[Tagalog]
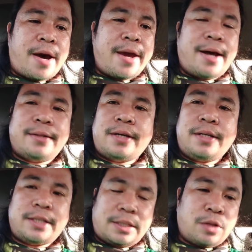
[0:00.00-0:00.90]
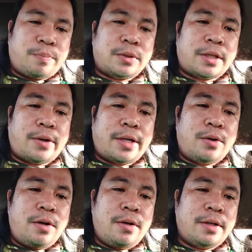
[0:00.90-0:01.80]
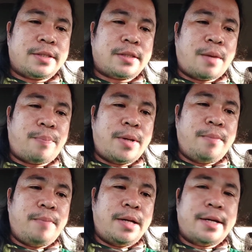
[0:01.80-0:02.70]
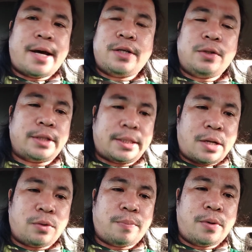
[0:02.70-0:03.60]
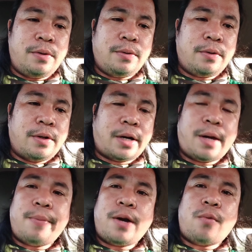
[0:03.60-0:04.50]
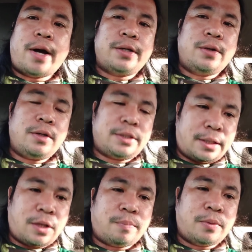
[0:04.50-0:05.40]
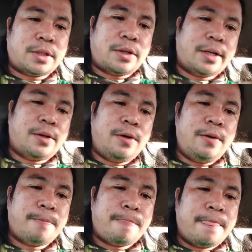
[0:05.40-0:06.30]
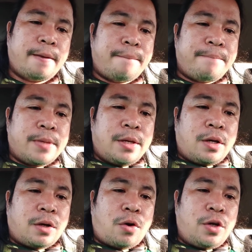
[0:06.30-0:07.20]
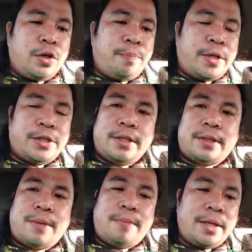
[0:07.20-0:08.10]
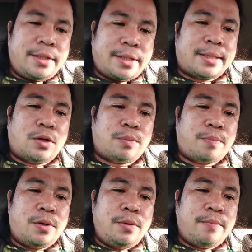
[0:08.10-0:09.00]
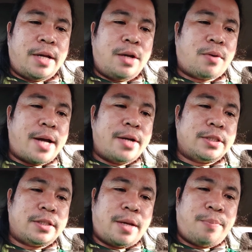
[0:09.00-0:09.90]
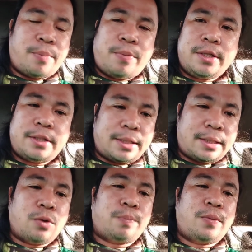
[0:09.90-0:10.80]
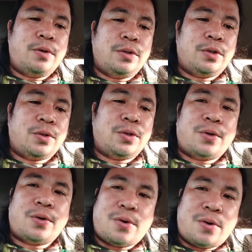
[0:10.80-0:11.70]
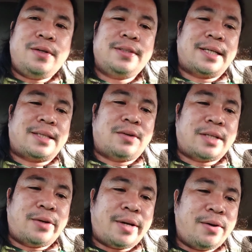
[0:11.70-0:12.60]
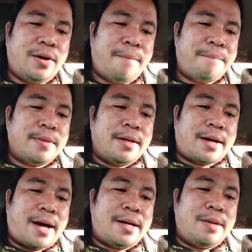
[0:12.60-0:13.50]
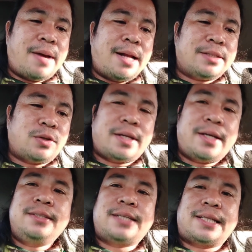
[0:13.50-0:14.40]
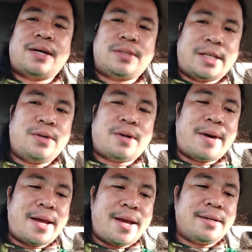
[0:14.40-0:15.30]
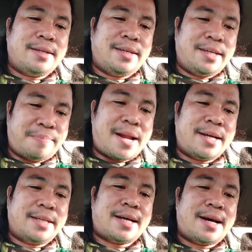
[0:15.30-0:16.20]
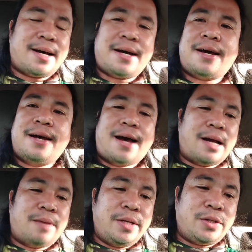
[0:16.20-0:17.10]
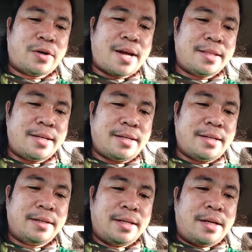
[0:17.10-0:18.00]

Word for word: Bye Hunter, shoutout po sa iyo idol. Stephen Bilinario, shoutout po. River Warrior, shoutout po sa iyo idol. Colyon Fishing TV, shoutout po. Ilocano Sniper Fish, shoutout po. Jojo Roco, shoutout sa iyo idol. Carnival Assorted, shoutout sa iyo kabayan. Ingat palagi sa adventure natin.